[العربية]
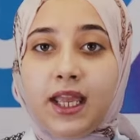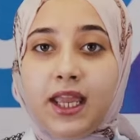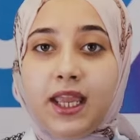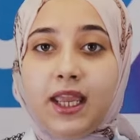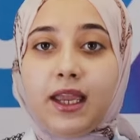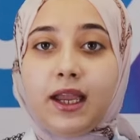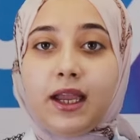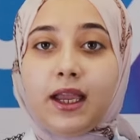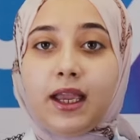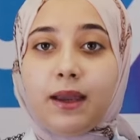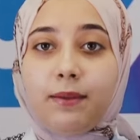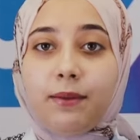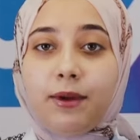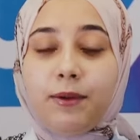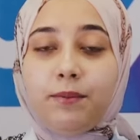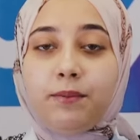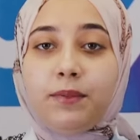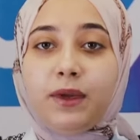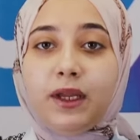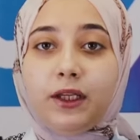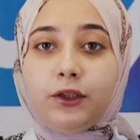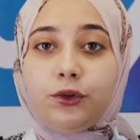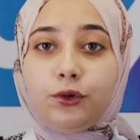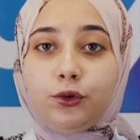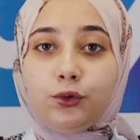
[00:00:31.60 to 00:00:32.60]
هي كمان
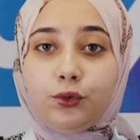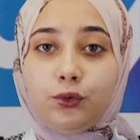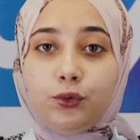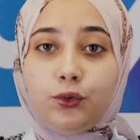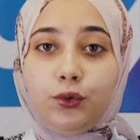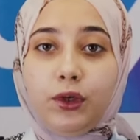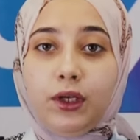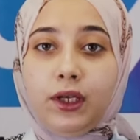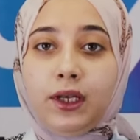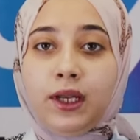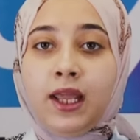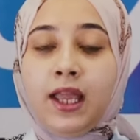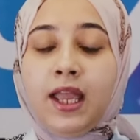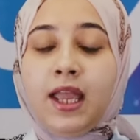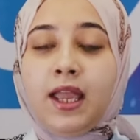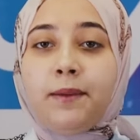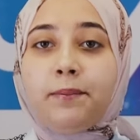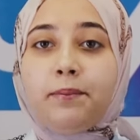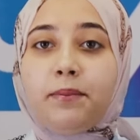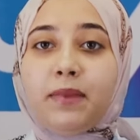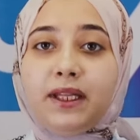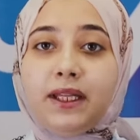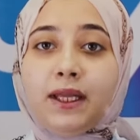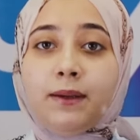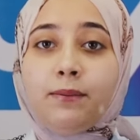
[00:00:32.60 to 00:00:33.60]
بقت تقول
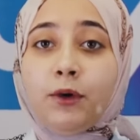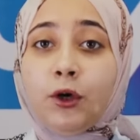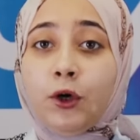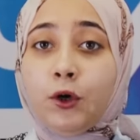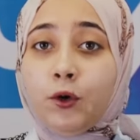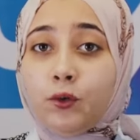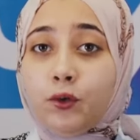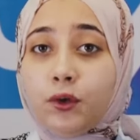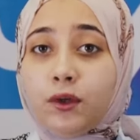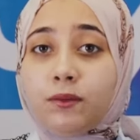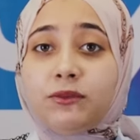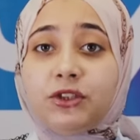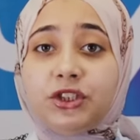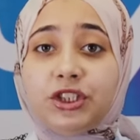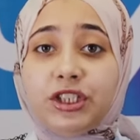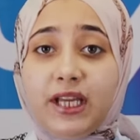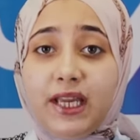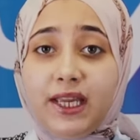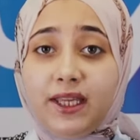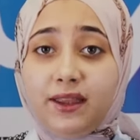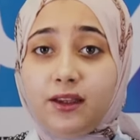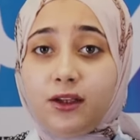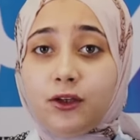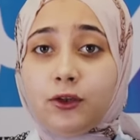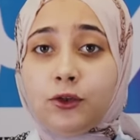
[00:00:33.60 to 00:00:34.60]
مدام هو مش
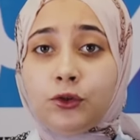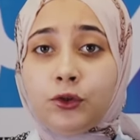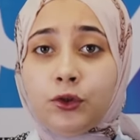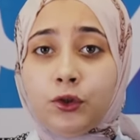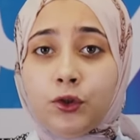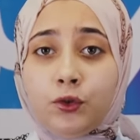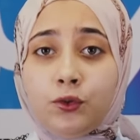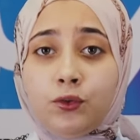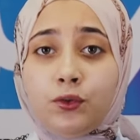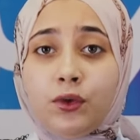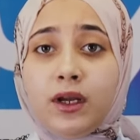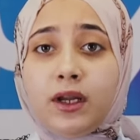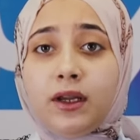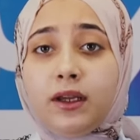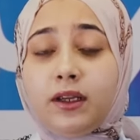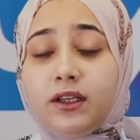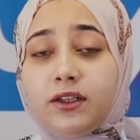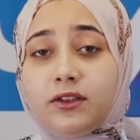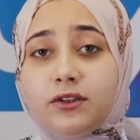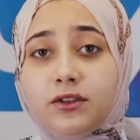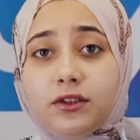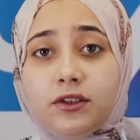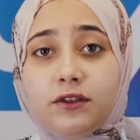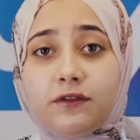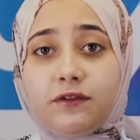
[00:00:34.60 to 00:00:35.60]
قادر ان هو
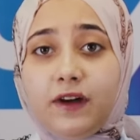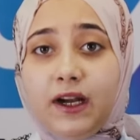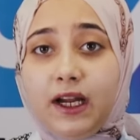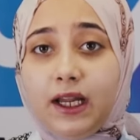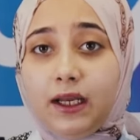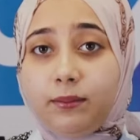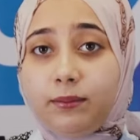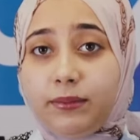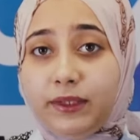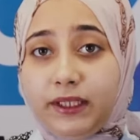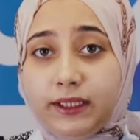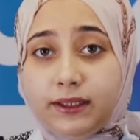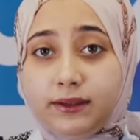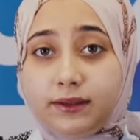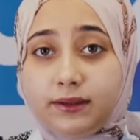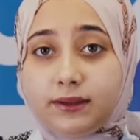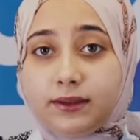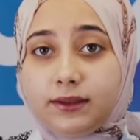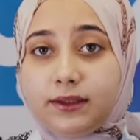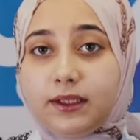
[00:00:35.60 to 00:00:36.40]
يصرف على البيت